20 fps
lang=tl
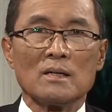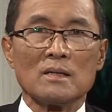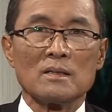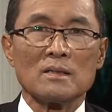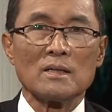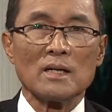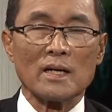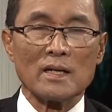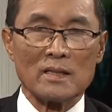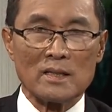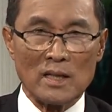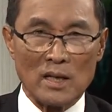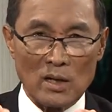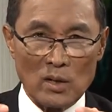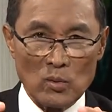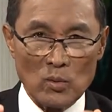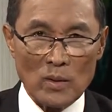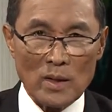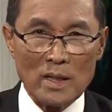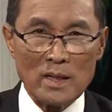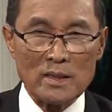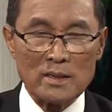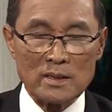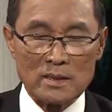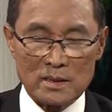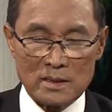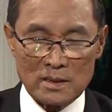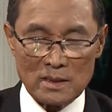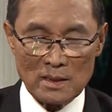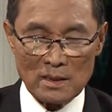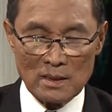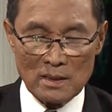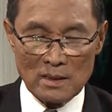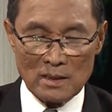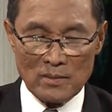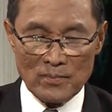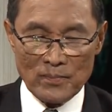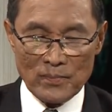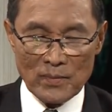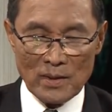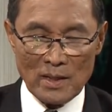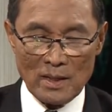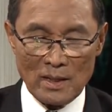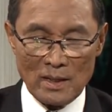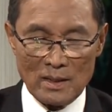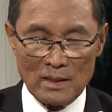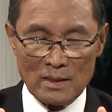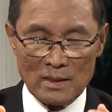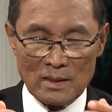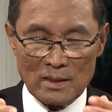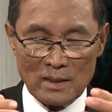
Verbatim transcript: dagiti rewards, nya